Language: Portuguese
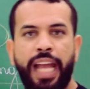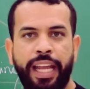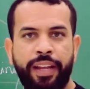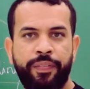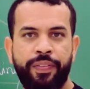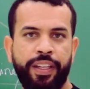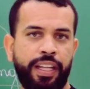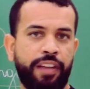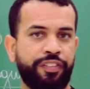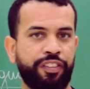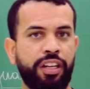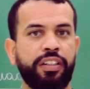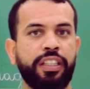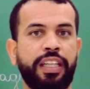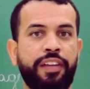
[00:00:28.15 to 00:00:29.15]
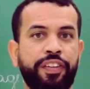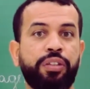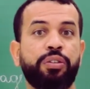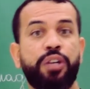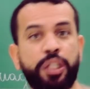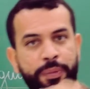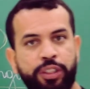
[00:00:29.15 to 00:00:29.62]
tem. Teve um ano que teve
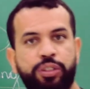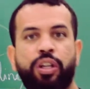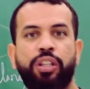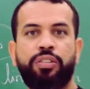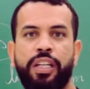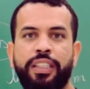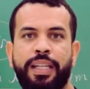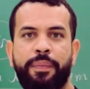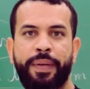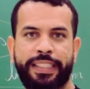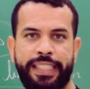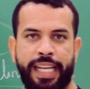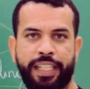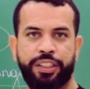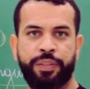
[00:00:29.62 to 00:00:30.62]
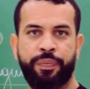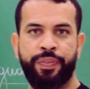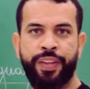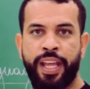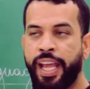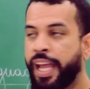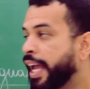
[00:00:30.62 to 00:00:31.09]
duas, mas todo ano está presente.
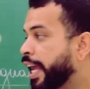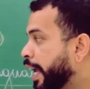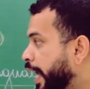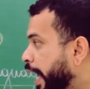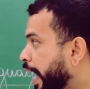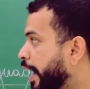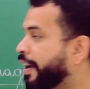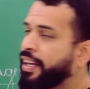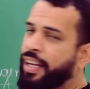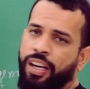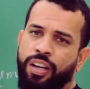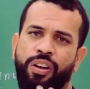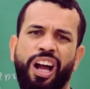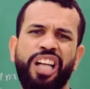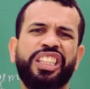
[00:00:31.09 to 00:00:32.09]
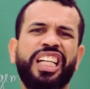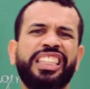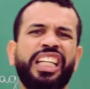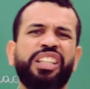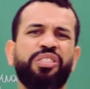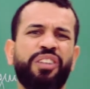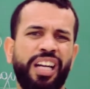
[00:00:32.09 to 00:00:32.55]
E, lógico,
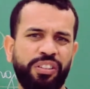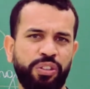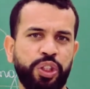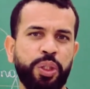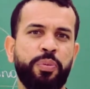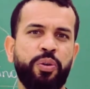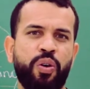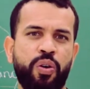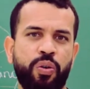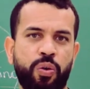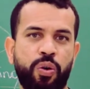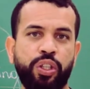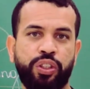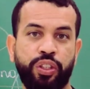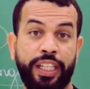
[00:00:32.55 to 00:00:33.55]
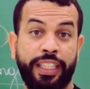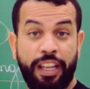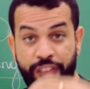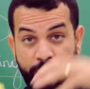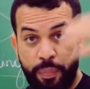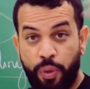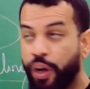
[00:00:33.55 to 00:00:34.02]
excetuando o último concurso, que
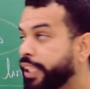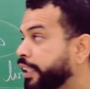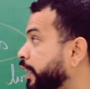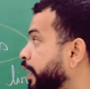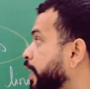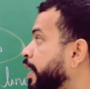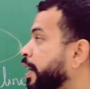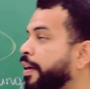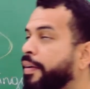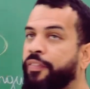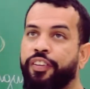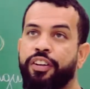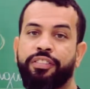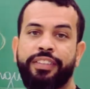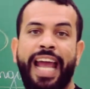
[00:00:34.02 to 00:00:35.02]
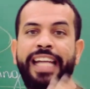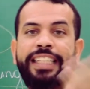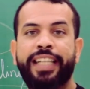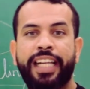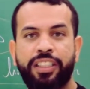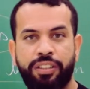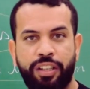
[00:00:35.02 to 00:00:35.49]
teve muita, foram
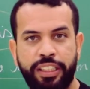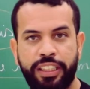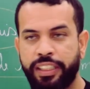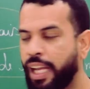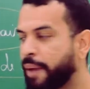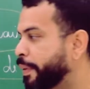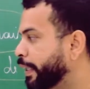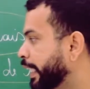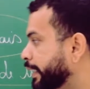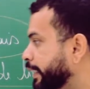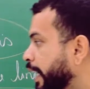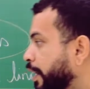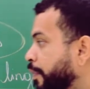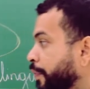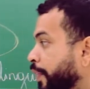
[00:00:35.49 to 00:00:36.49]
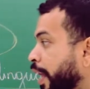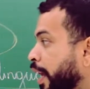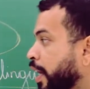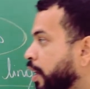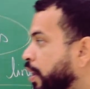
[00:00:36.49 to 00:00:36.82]
dez questões de interpretação,